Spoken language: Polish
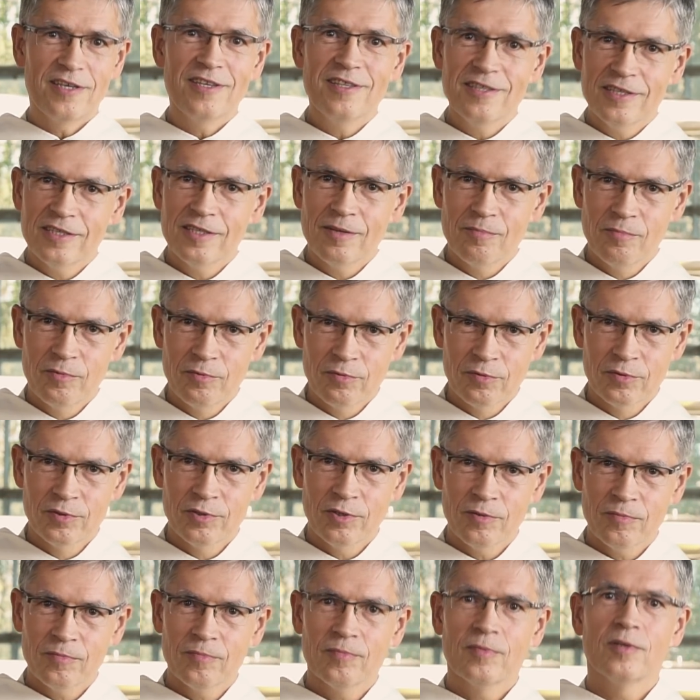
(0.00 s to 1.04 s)
innym
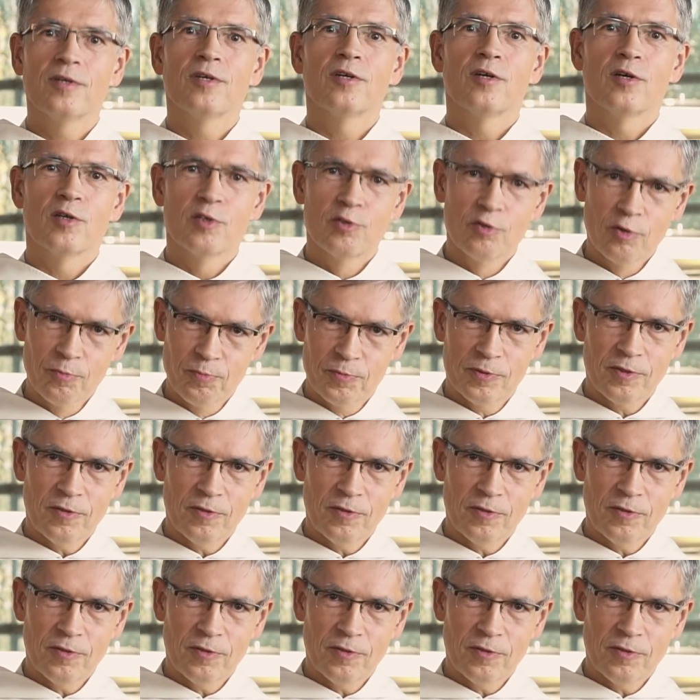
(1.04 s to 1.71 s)
ludziom, zrób